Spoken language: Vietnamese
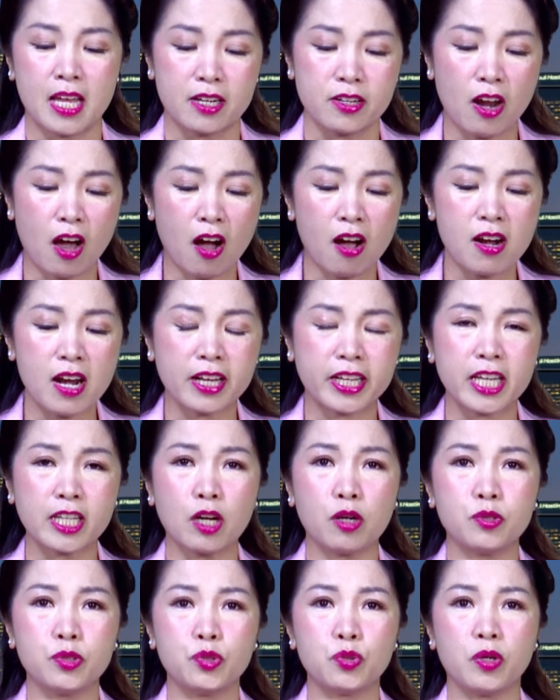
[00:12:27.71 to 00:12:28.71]
đó là cái
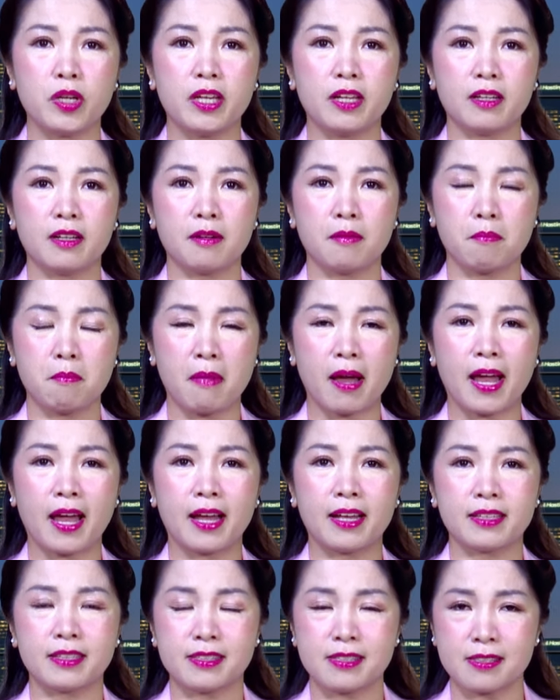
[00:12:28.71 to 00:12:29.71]
câu chuyện
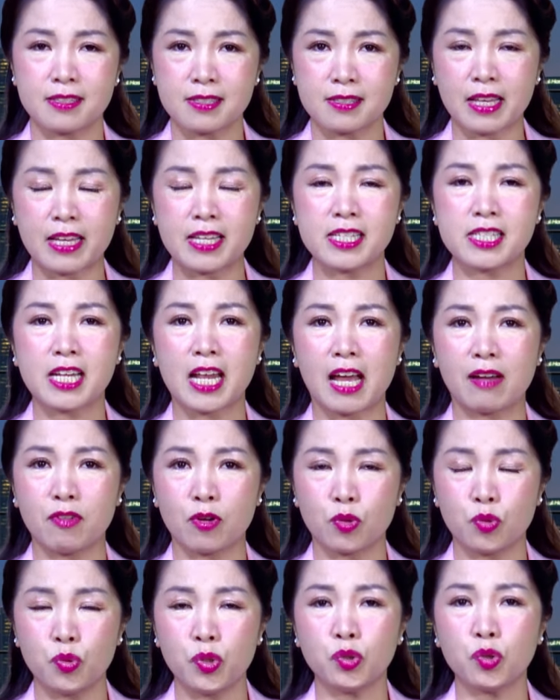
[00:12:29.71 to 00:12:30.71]
mà nó xảy ra vào
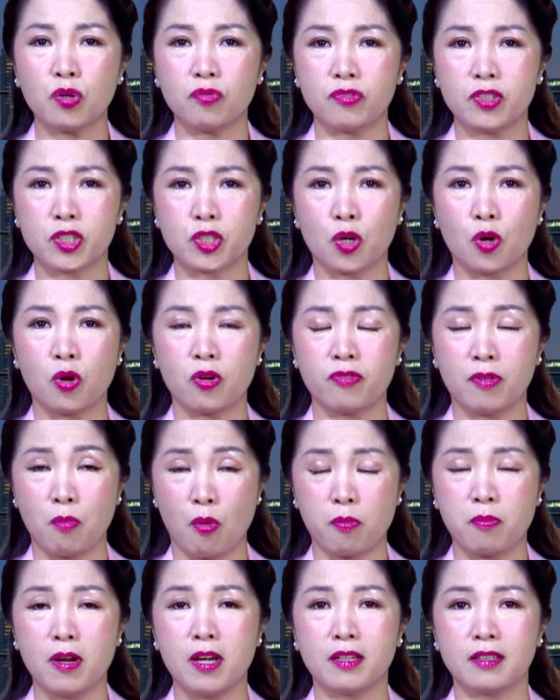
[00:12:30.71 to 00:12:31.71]
cuối tuần vừa rồi và
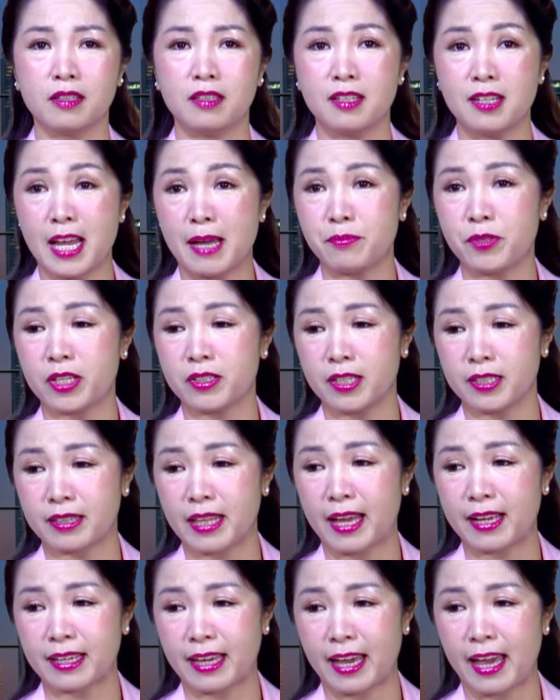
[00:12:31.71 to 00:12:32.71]
một lần nữa làm cho người
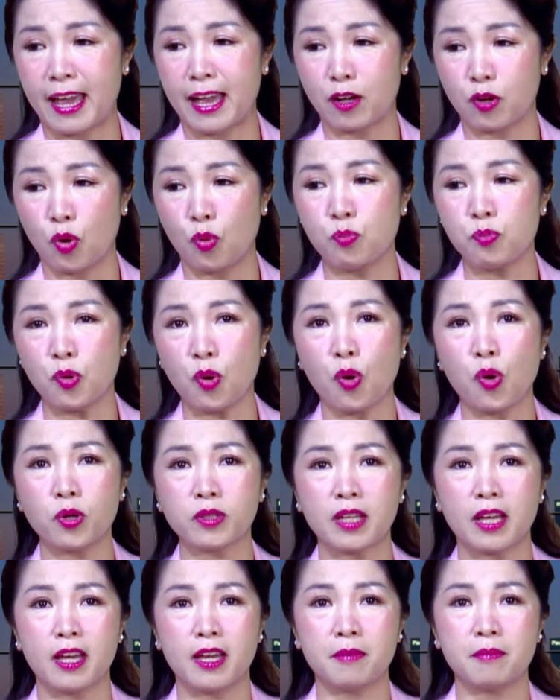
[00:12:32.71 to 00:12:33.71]
ta càng củng cố
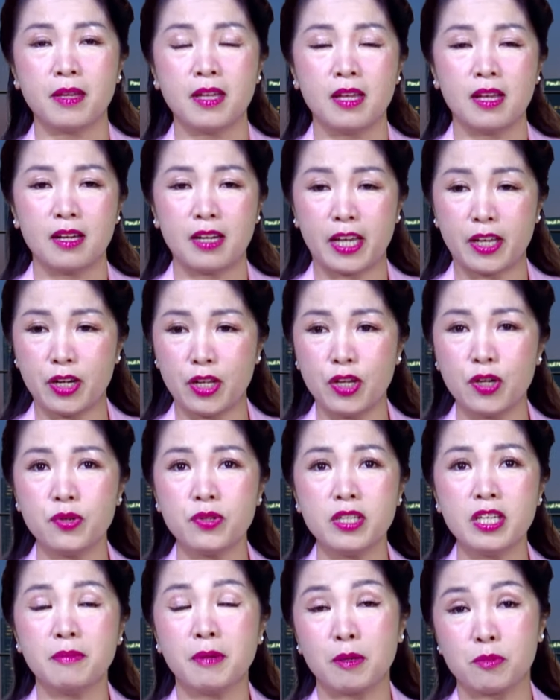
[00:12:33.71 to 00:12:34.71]
thêm là nếu
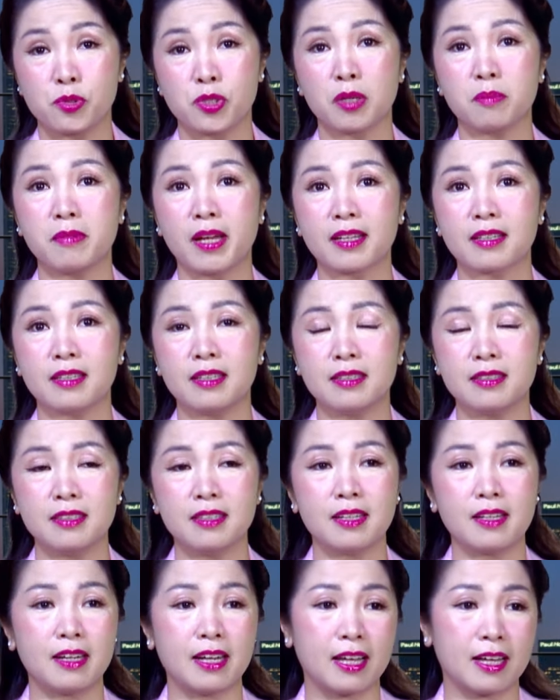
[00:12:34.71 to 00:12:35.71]
như mà ông Trump đắc cử
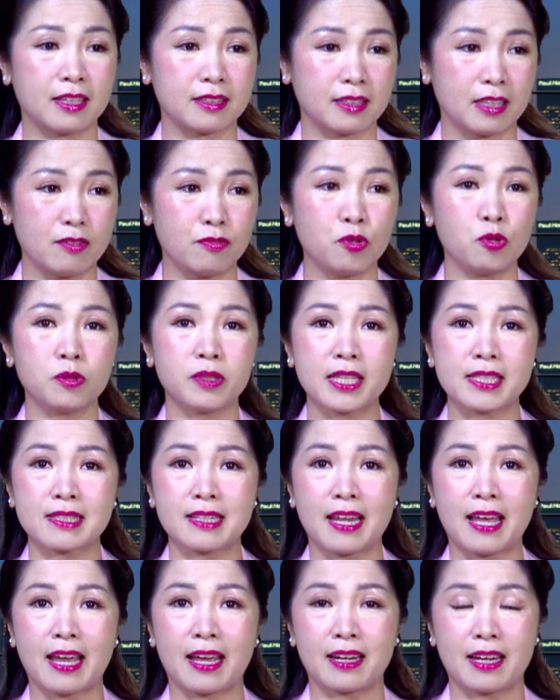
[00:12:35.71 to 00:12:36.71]
là tỷ phú
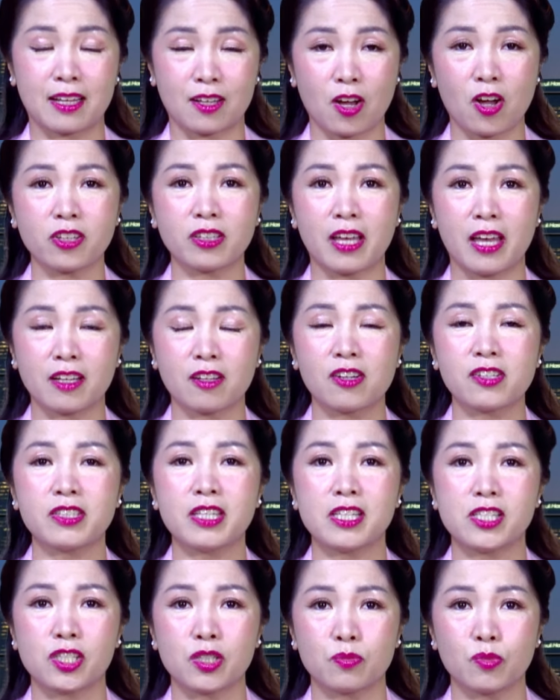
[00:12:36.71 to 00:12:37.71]
Tesla là có thể có
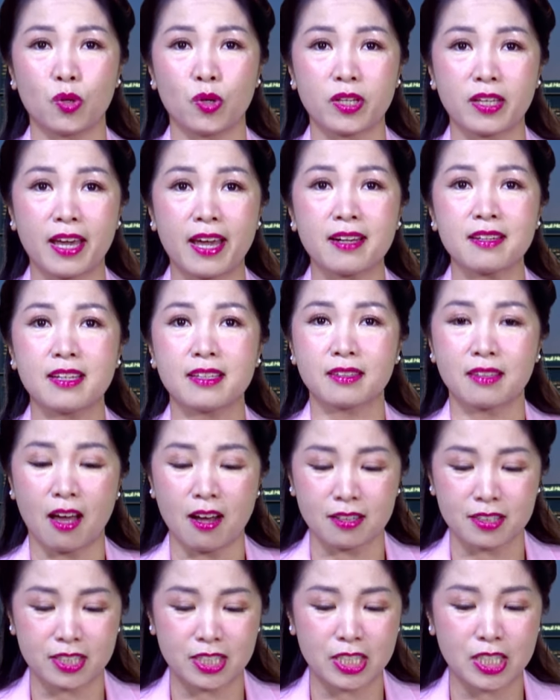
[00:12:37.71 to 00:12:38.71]
chân trong nội các là
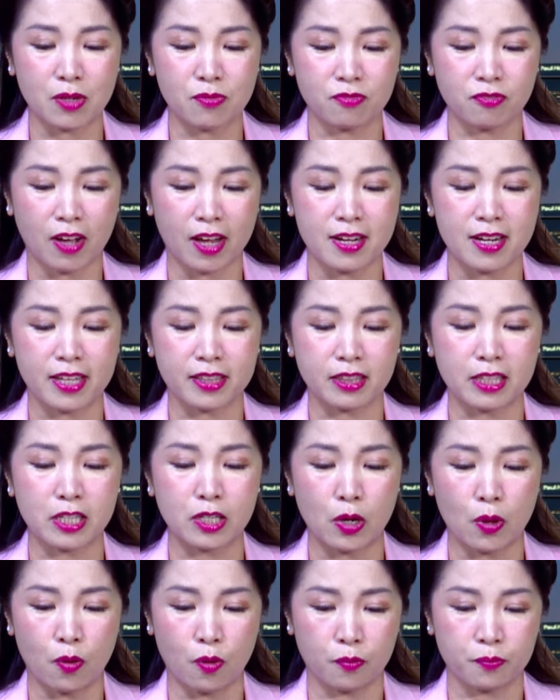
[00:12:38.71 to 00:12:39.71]
thật chứ không phải là
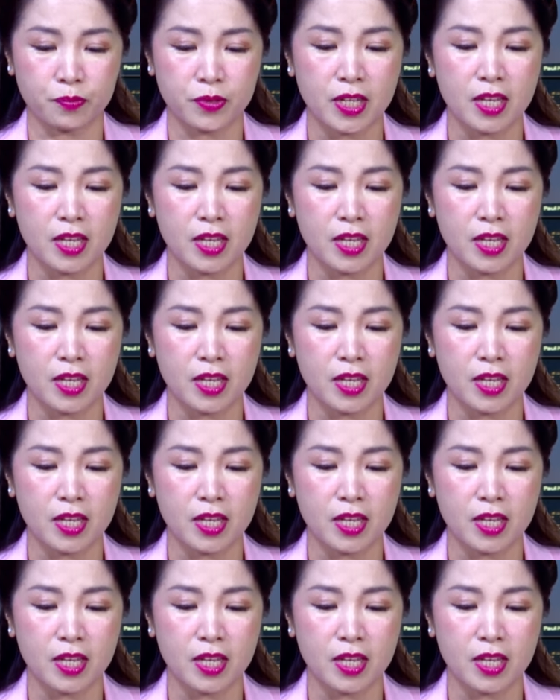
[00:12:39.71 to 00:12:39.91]
tin đồn